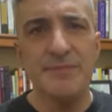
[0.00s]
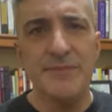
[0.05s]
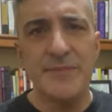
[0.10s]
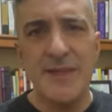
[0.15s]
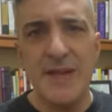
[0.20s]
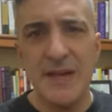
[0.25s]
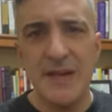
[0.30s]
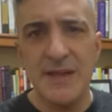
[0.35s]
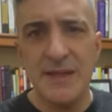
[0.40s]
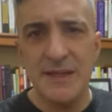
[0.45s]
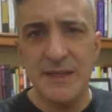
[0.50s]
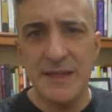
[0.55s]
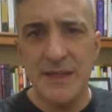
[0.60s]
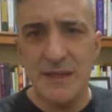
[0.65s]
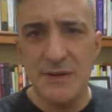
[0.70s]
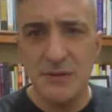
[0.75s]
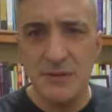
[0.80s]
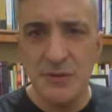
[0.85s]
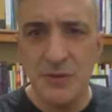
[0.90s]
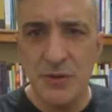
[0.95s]
ng
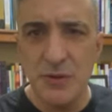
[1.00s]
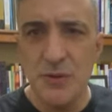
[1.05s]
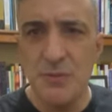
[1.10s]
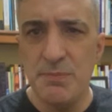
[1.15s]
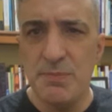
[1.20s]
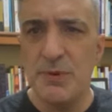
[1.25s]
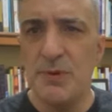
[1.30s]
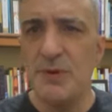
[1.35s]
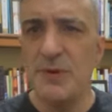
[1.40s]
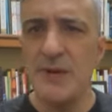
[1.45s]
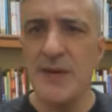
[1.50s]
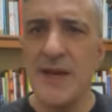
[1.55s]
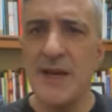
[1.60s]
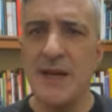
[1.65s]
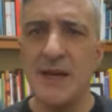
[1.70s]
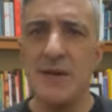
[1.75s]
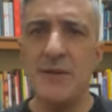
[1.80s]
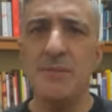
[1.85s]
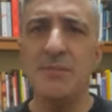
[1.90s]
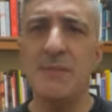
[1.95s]
iyong grupo o
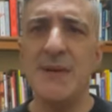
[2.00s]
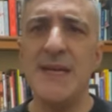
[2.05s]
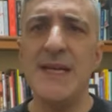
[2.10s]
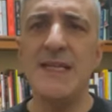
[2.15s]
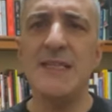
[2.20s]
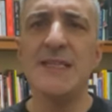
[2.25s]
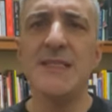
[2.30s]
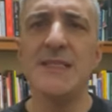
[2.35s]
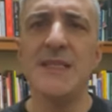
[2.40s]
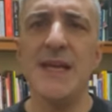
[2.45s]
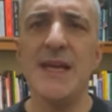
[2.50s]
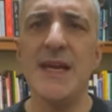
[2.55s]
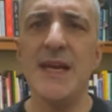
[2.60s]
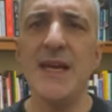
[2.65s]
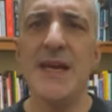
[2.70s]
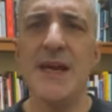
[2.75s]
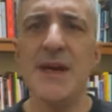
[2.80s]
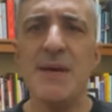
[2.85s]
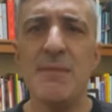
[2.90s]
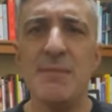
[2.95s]
ng iyong
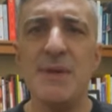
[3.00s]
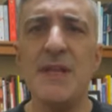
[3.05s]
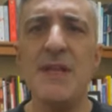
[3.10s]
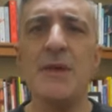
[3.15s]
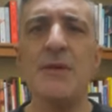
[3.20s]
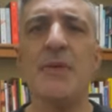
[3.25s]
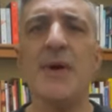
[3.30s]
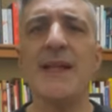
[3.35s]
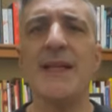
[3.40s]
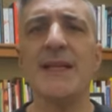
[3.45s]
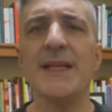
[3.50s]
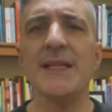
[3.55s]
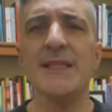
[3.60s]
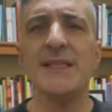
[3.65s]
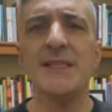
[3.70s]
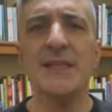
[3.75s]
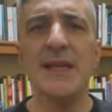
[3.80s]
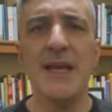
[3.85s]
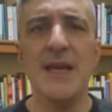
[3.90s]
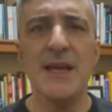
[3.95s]
ministry, be the one that
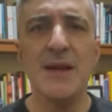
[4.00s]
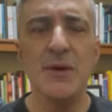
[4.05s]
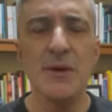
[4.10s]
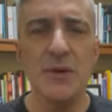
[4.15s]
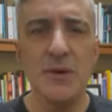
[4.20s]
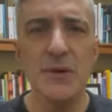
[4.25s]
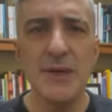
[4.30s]
say,